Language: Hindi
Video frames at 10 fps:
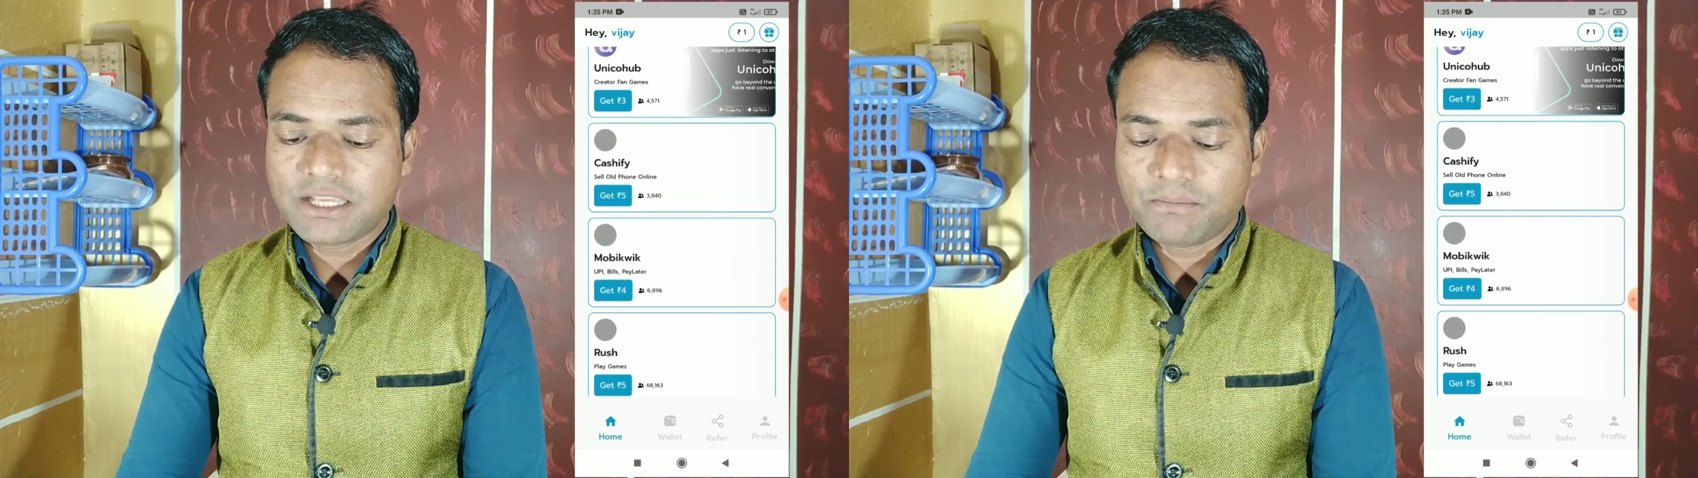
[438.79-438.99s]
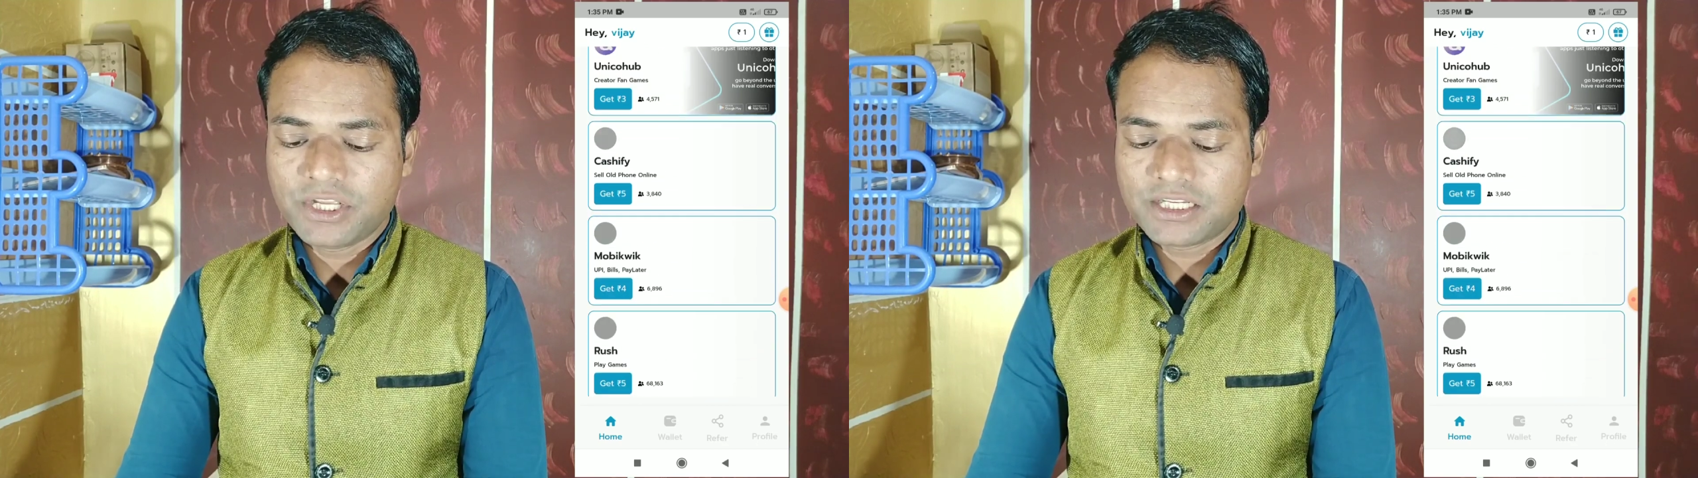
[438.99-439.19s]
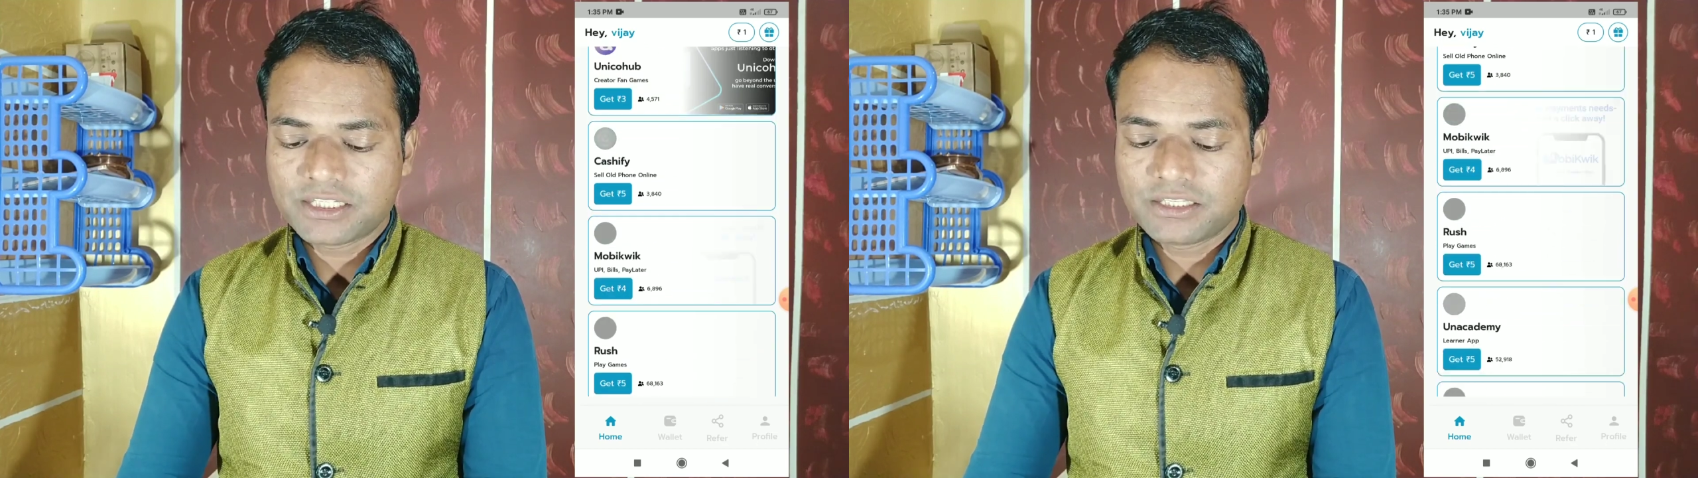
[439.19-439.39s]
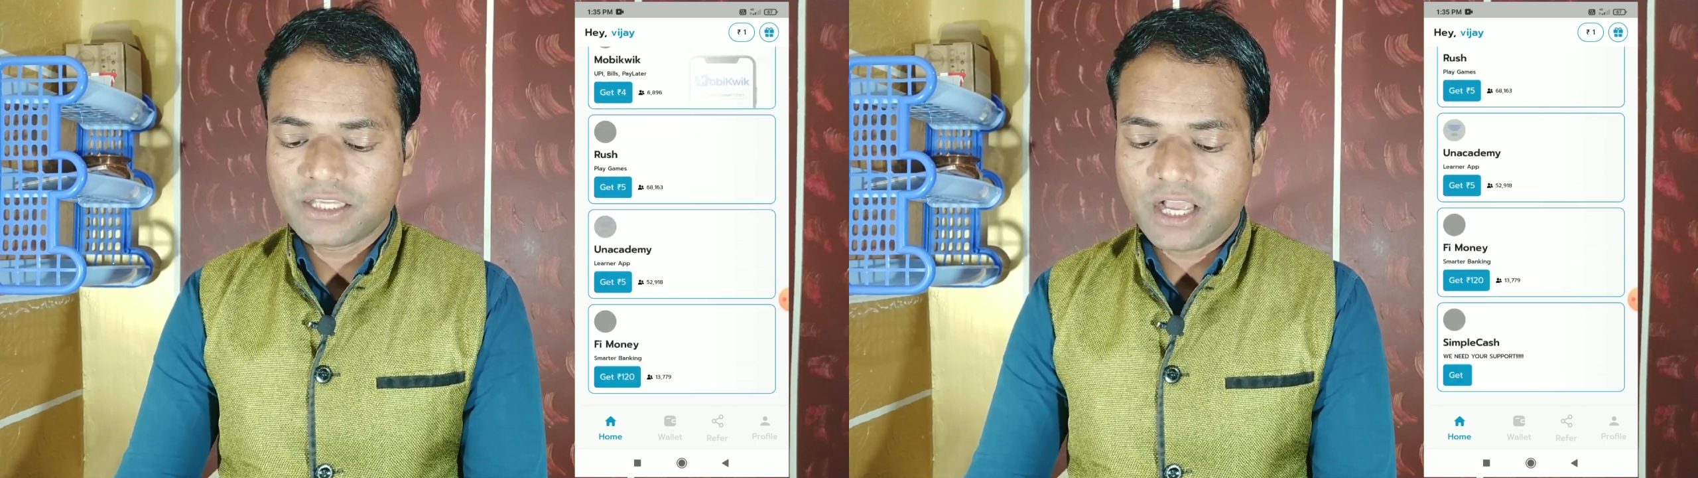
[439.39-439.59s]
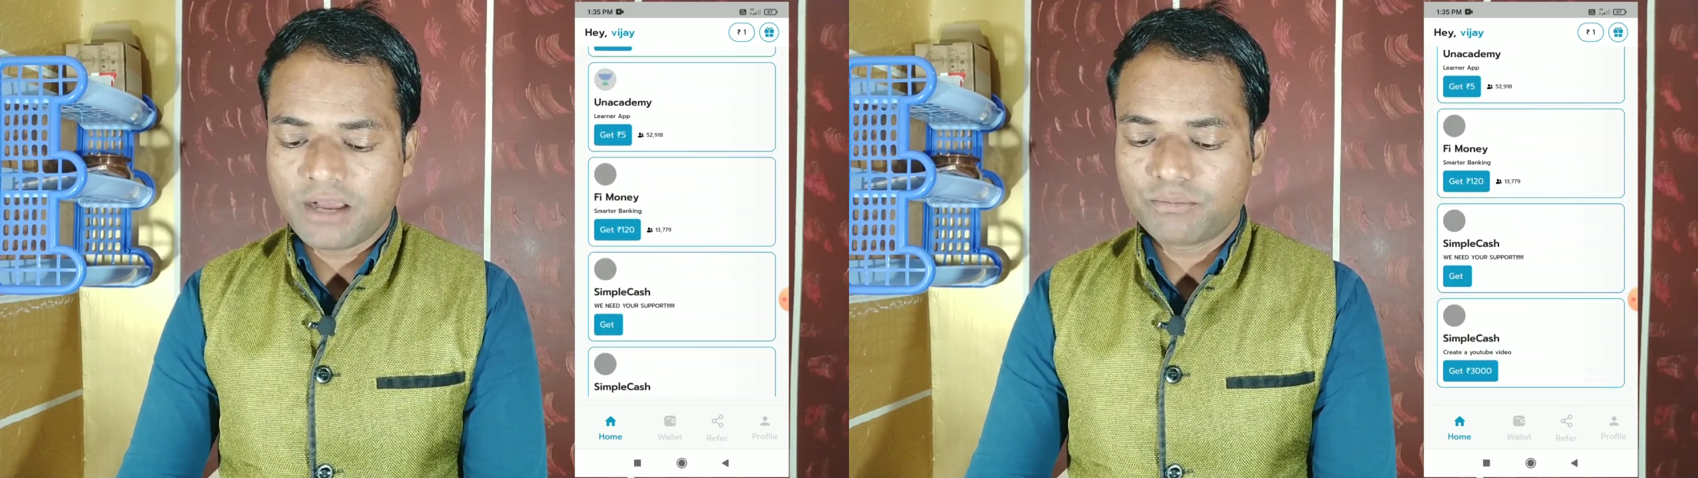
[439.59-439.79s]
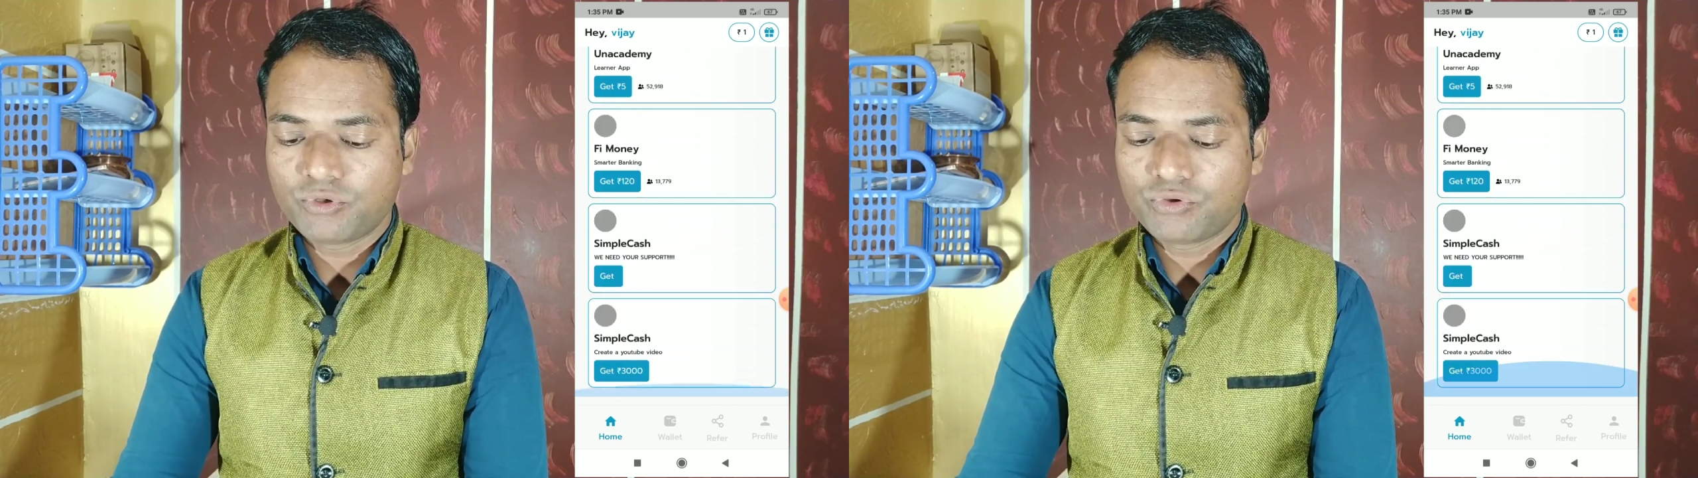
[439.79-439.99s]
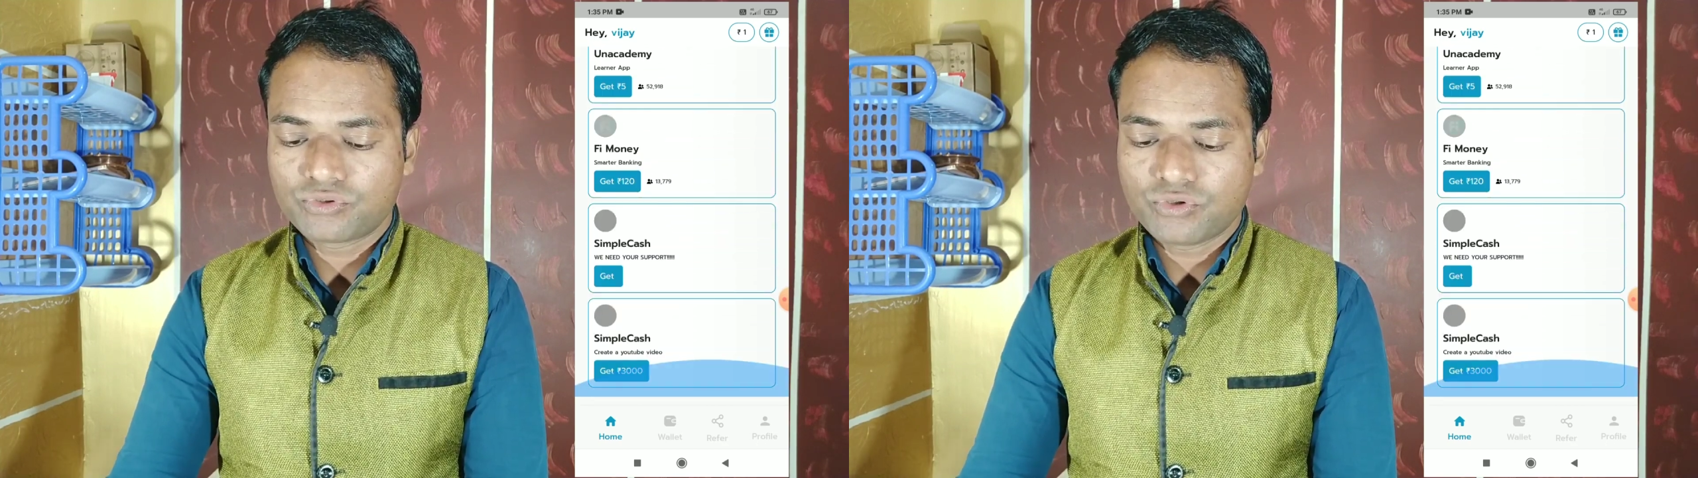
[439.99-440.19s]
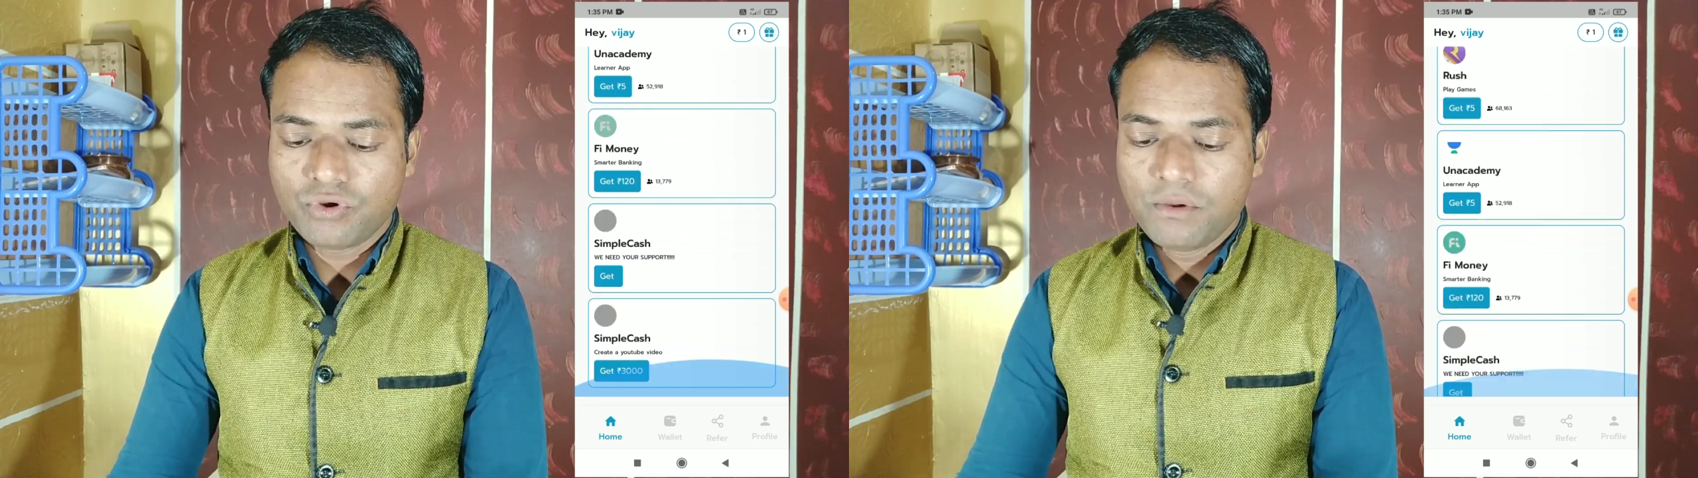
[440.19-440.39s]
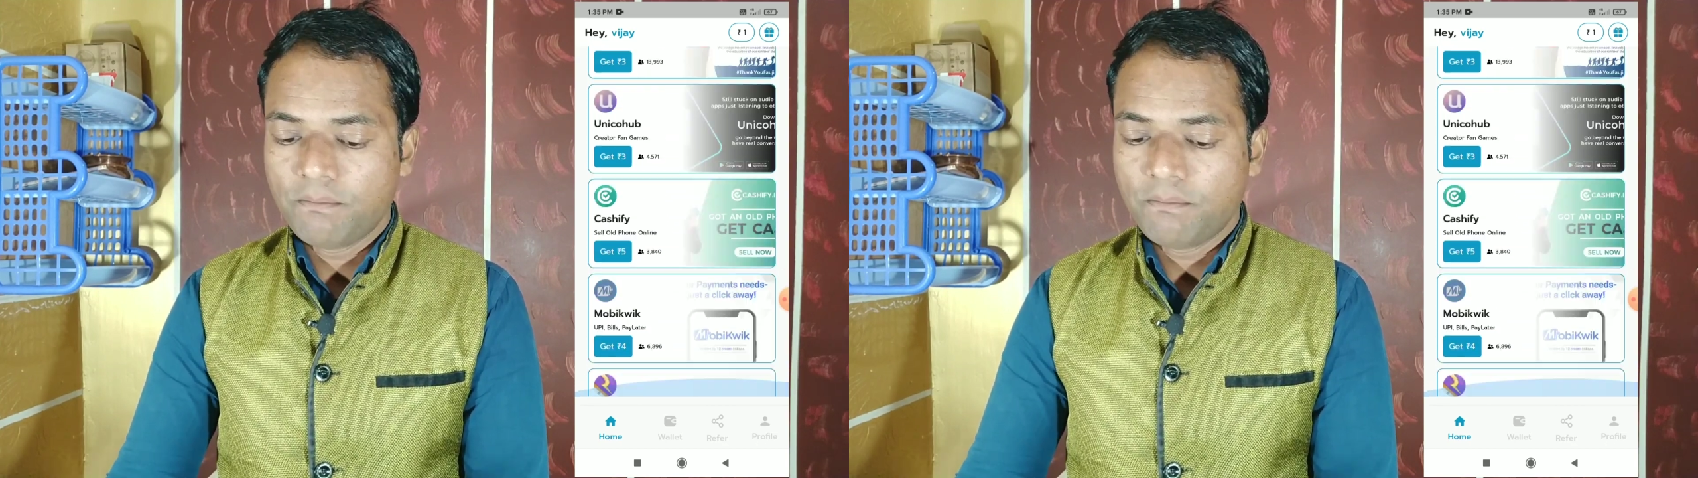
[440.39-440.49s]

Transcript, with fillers: एप्लीकेशन से आपको दोस्तों